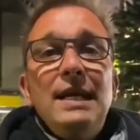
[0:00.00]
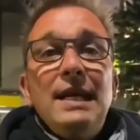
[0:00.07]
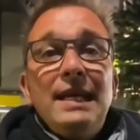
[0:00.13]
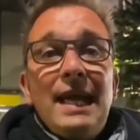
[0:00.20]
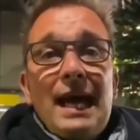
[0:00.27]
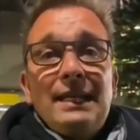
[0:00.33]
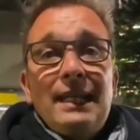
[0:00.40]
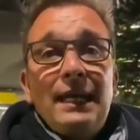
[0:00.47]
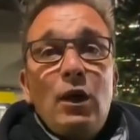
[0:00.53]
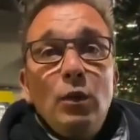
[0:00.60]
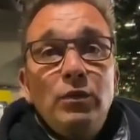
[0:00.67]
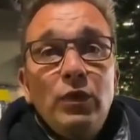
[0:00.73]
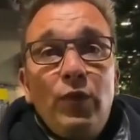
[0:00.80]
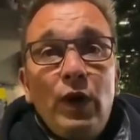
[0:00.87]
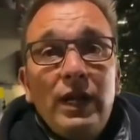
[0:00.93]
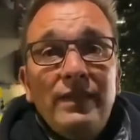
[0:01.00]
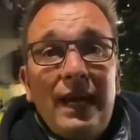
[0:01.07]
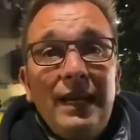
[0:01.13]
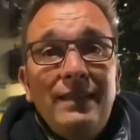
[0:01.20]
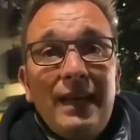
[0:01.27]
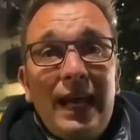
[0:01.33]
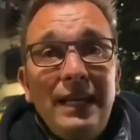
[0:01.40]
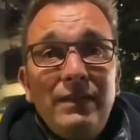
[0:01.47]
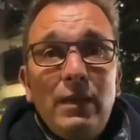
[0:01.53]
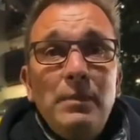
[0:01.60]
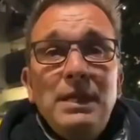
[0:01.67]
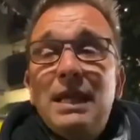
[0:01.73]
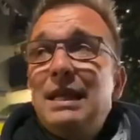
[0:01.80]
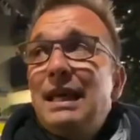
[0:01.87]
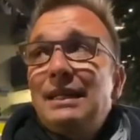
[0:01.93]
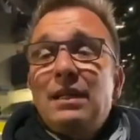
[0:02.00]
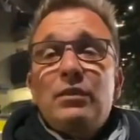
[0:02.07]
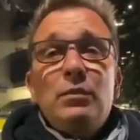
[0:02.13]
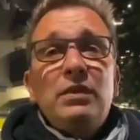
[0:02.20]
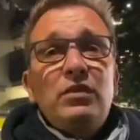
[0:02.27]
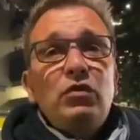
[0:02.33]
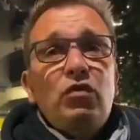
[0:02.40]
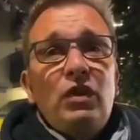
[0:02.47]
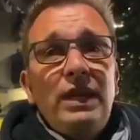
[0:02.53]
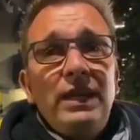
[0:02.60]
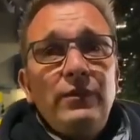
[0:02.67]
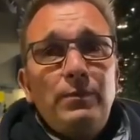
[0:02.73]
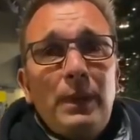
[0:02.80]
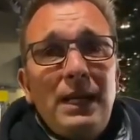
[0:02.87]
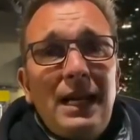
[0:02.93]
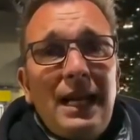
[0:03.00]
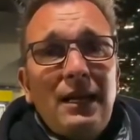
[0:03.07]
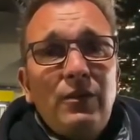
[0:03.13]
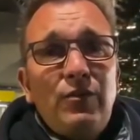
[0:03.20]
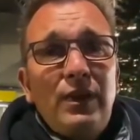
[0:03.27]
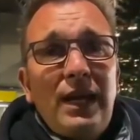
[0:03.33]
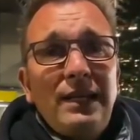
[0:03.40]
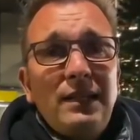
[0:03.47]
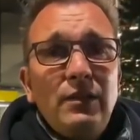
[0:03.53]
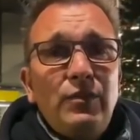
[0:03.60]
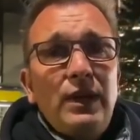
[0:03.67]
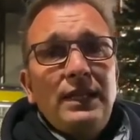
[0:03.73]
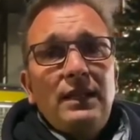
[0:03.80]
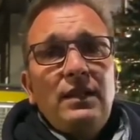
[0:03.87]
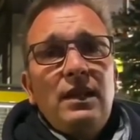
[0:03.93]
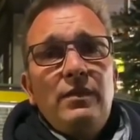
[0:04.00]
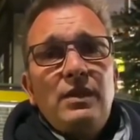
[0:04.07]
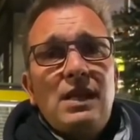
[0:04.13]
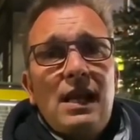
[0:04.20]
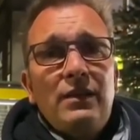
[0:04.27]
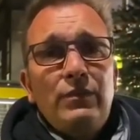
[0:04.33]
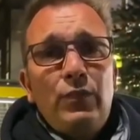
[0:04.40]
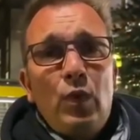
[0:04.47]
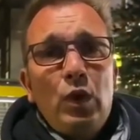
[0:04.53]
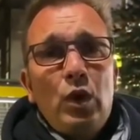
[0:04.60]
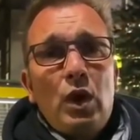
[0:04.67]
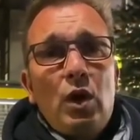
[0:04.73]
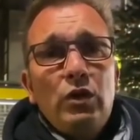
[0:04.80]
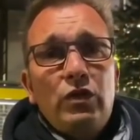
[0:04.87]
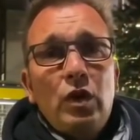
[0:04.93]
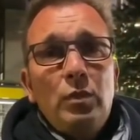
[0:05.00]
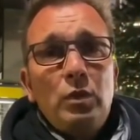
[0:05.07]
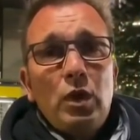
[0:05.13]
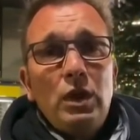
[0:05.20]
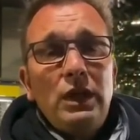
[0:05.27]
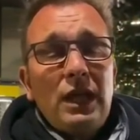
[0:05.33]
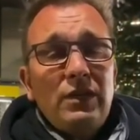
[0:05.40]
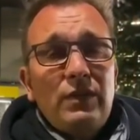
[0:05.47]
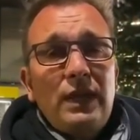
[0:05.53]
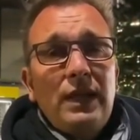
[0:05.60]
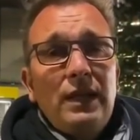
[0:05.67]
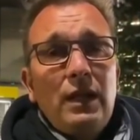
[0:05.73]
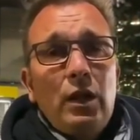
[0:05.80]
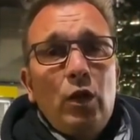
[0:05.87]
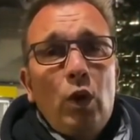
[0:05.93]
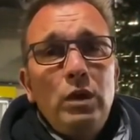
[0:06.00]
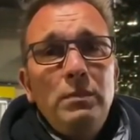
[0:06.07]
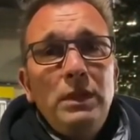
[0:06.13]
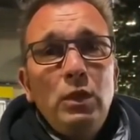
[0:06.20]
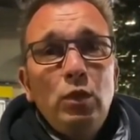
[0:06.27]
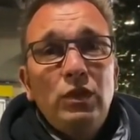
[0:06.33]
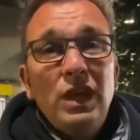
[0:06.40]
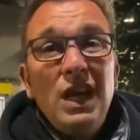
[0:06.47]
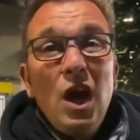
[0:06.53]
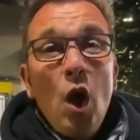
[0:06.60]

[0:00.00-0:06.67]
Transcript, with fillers: Ja, dann kommt sofort das 1-1, und Michael Langner so ein bisschen schläft bei der langen Flanke. Vielleicht hätte der die Klassen vorher noch rauskommen können, also war er in der neunten Minute.